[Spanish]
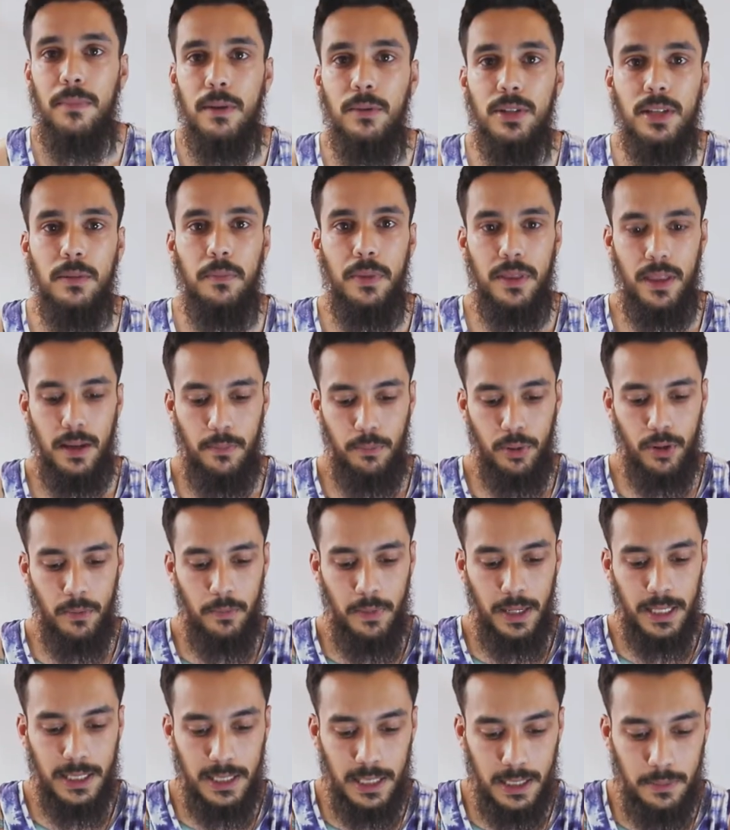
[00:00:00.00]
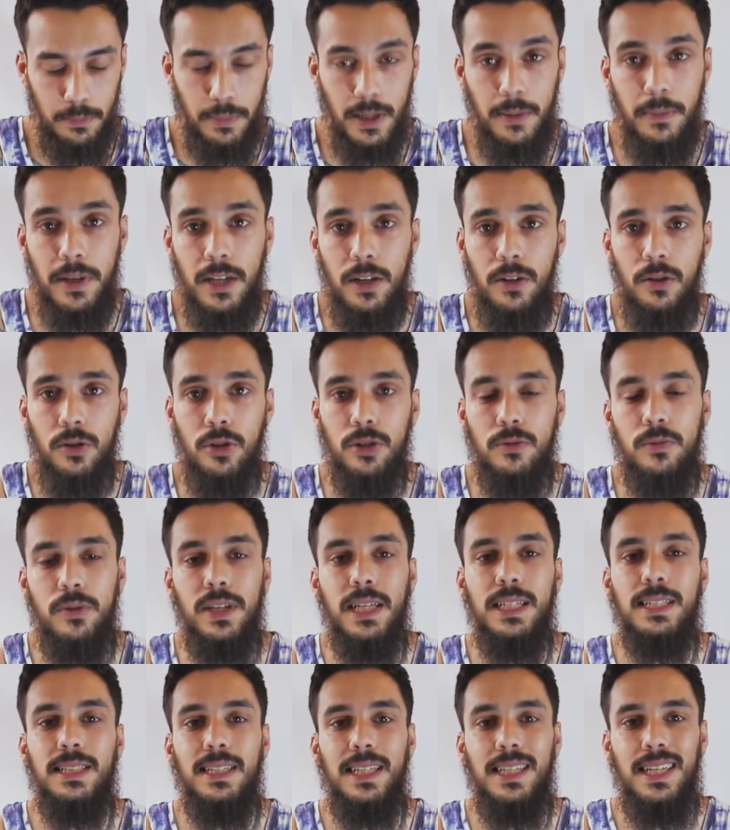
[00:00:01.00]
Vamos a empezar por partes. Primero os
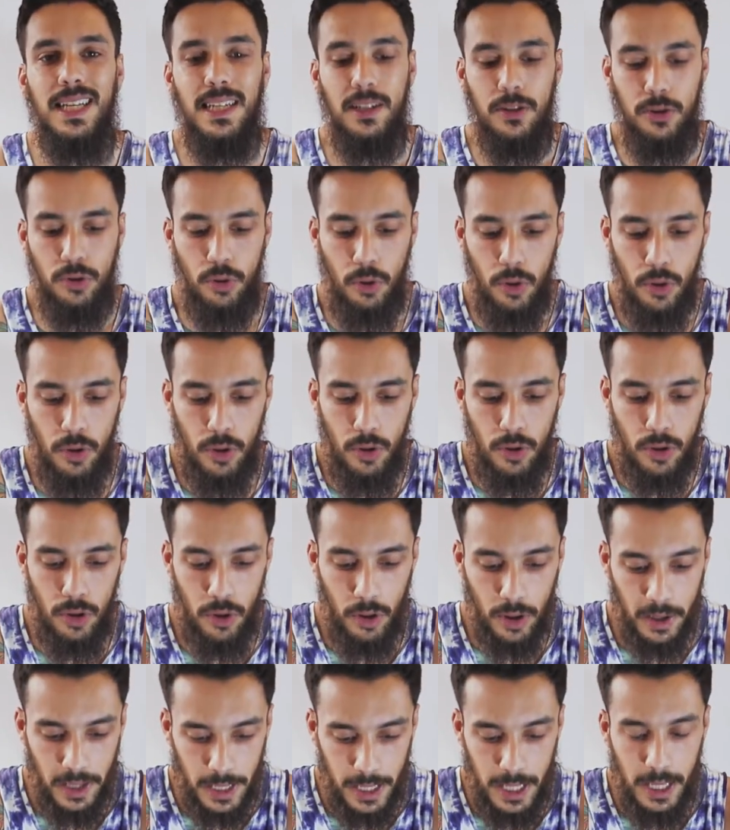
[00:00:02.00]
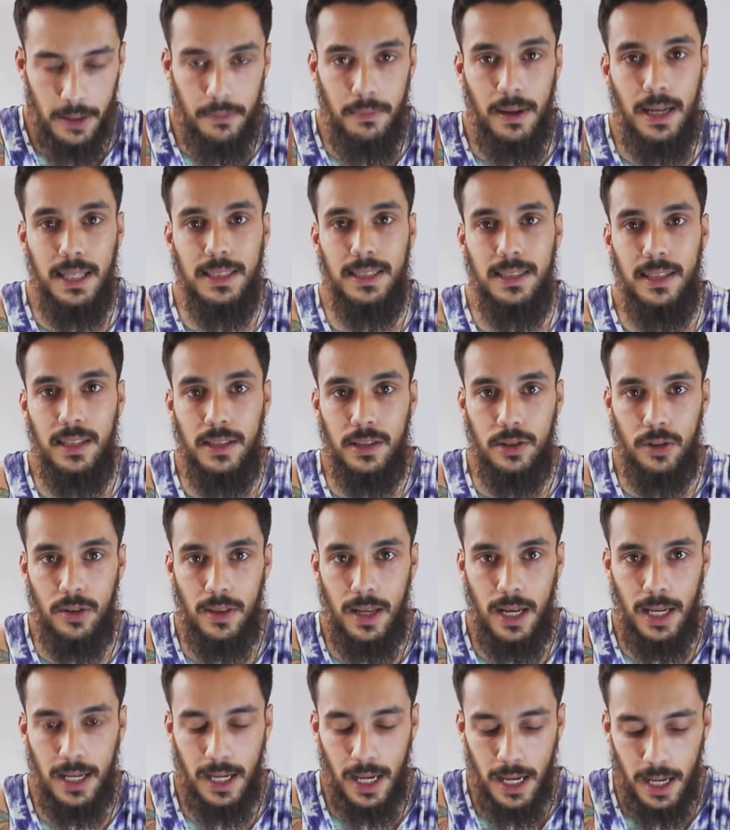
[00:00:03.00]
voy a enseñar todo lo que lleva dentro
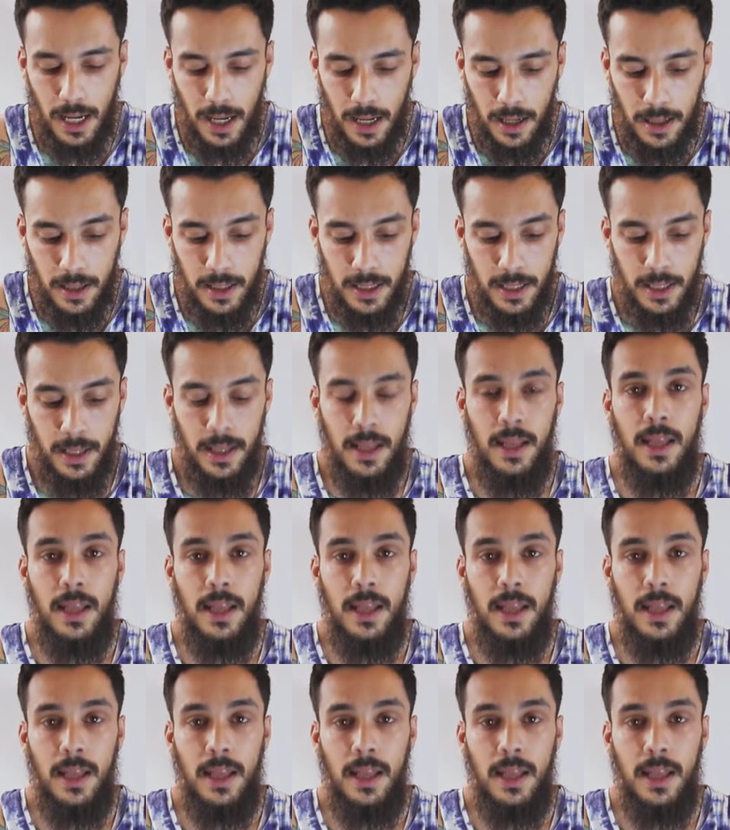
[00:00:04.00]
de la caja,